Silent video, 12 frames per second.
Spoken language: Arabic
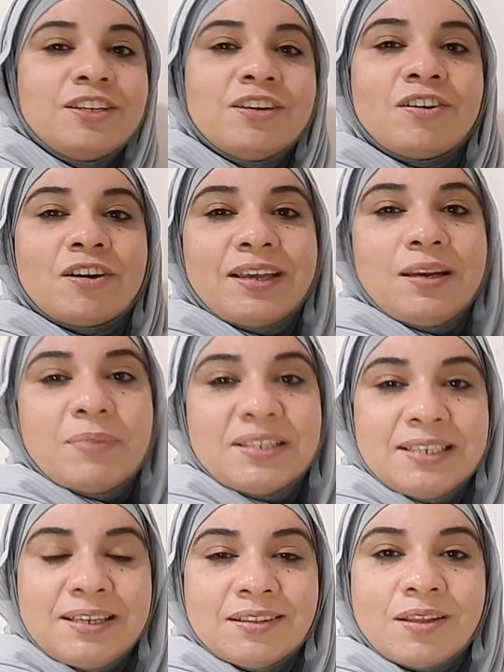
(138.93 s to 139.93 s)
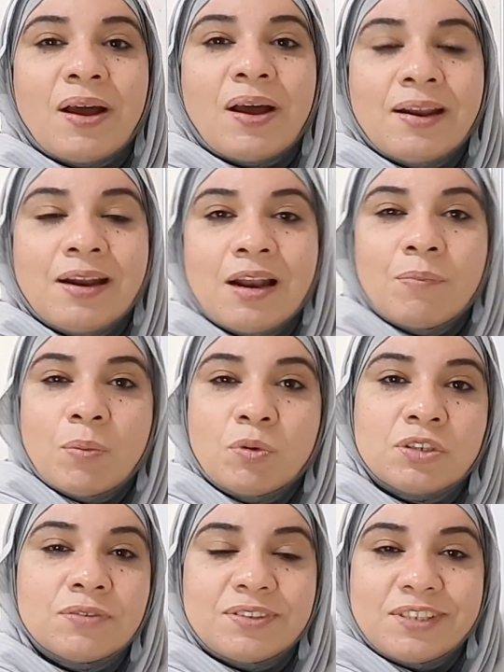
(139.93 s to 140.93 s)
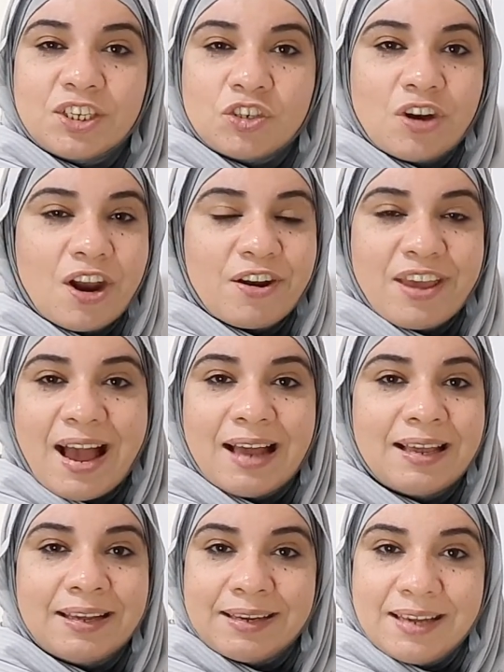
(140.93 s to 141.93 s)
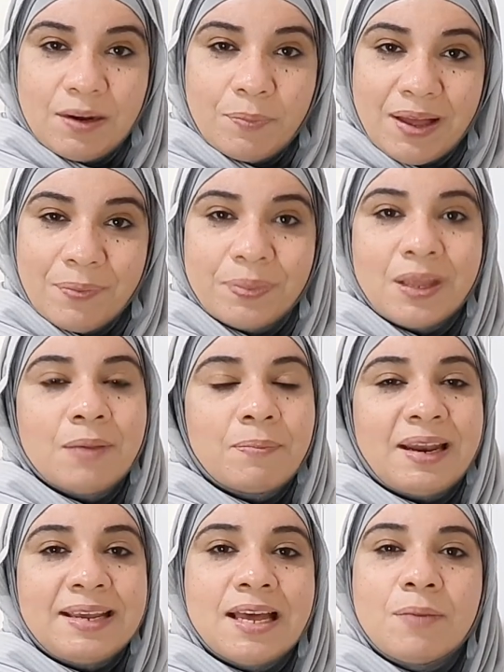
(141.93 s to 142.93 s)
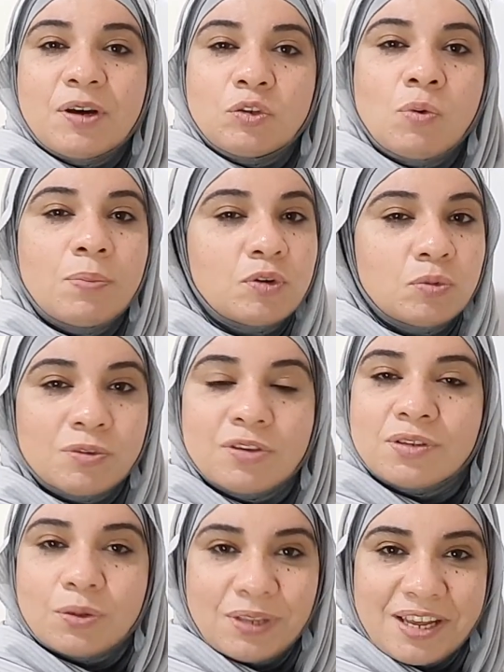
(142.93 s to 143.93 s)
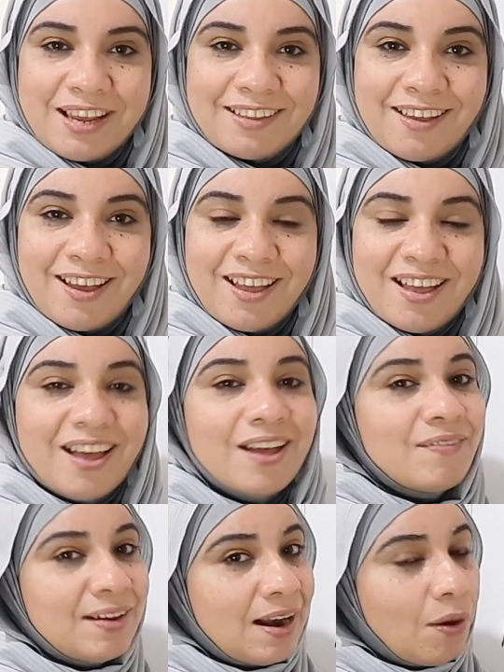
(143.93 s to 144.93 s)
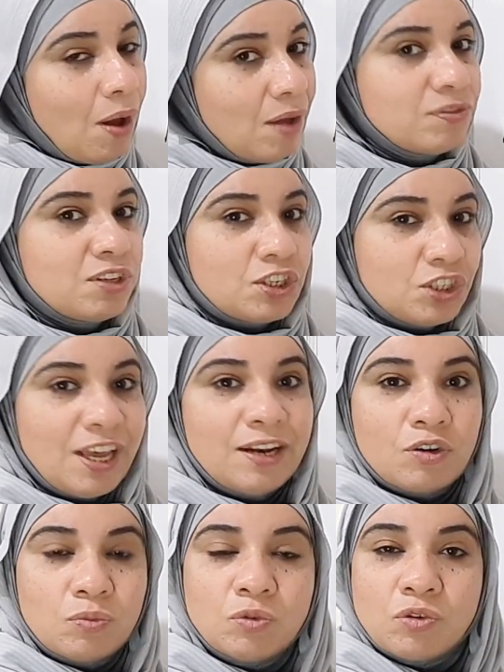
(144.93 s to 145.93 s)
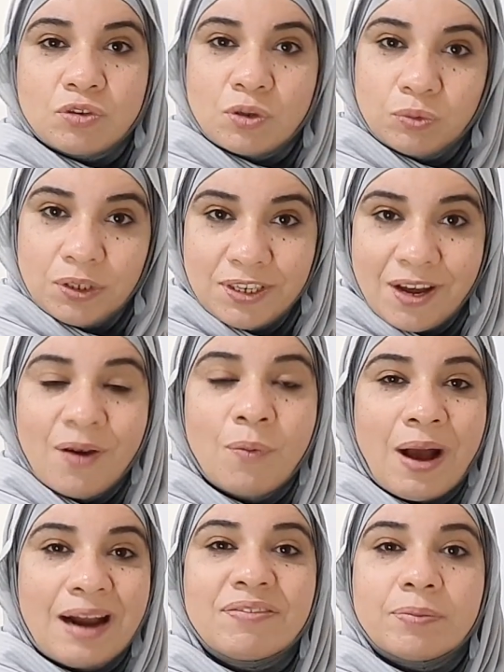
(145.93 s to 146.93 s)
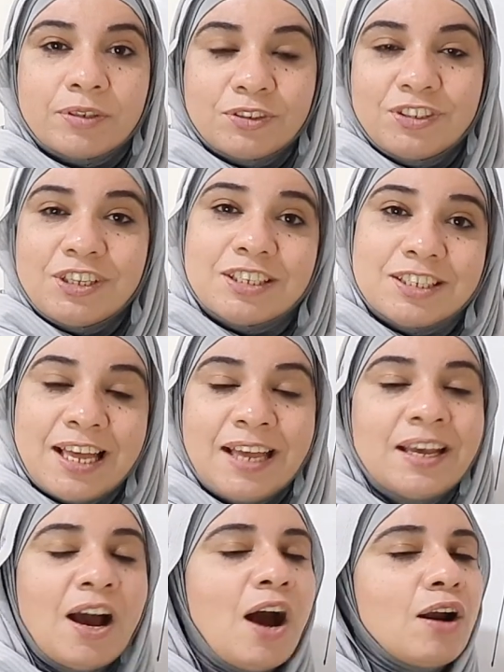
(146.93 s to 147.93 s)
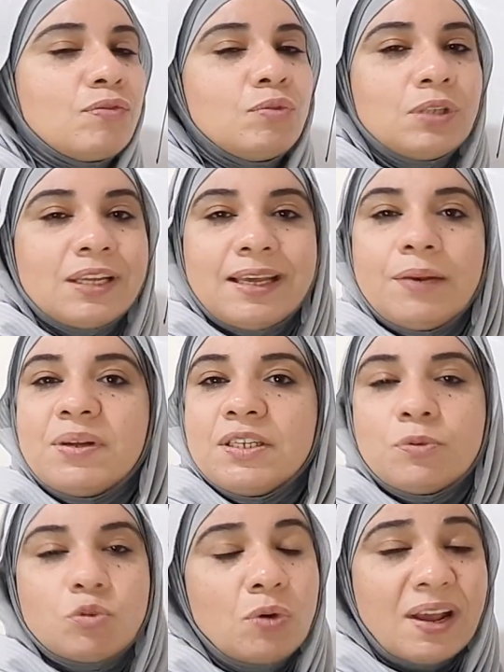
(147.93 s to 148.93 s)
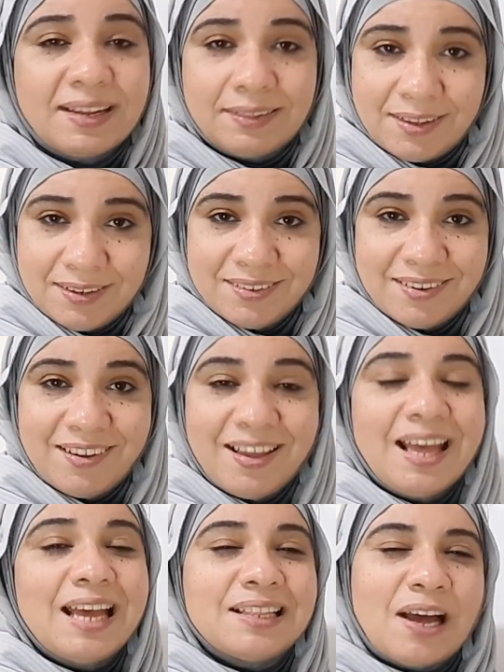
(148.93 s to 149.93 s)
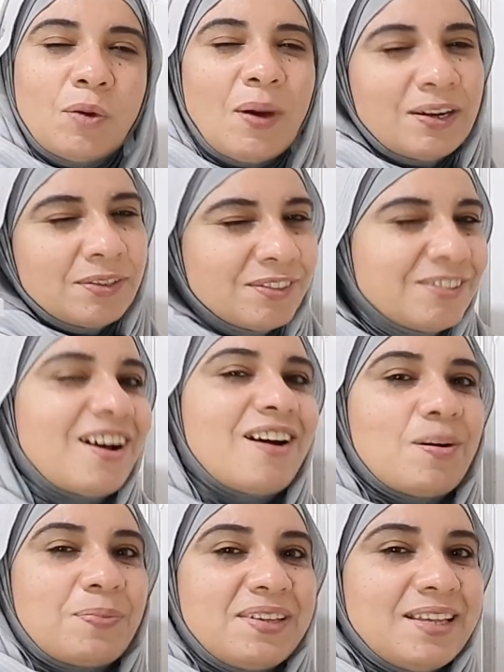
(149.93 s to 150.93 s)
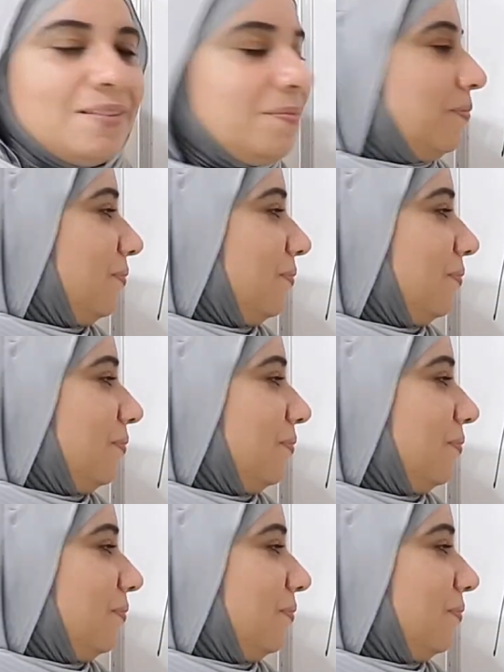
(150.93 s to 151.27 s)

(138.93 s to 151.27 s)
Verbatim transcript: نقرا الكلمه دي طبعا انا لما ابص في الديكشنري على الكلمه بلاقيها مكتوبه بالرموز الصوتيه كده فانا لو حافظه اشكال الرموز الصوتيه وعارفه بتتنطق ازاي هعرف نطق الكلمه دي بسهوله جدا تعالوا بقى نجرب كده